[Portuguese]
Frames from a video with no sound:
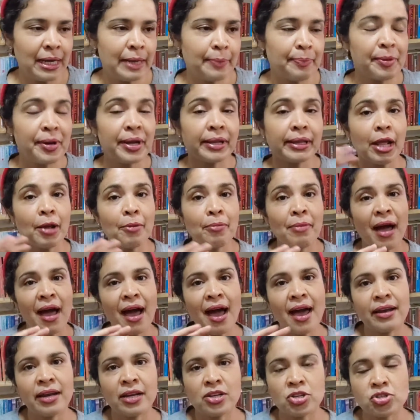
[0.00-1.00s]
porque tem uma
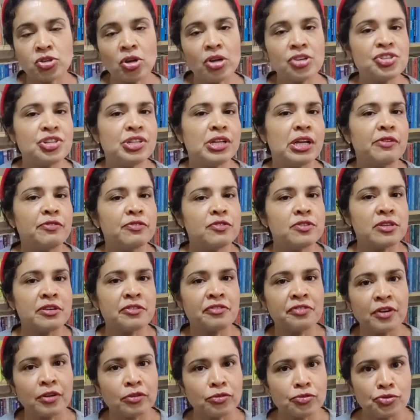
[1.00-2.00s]
área só de livros
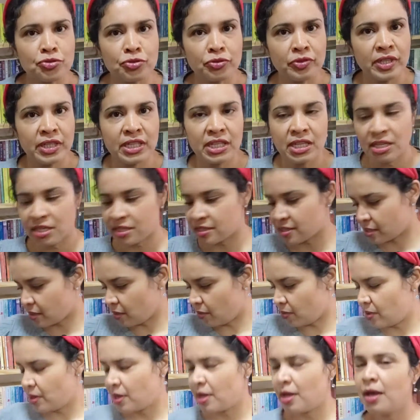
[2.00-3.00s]
infantos juvenis, então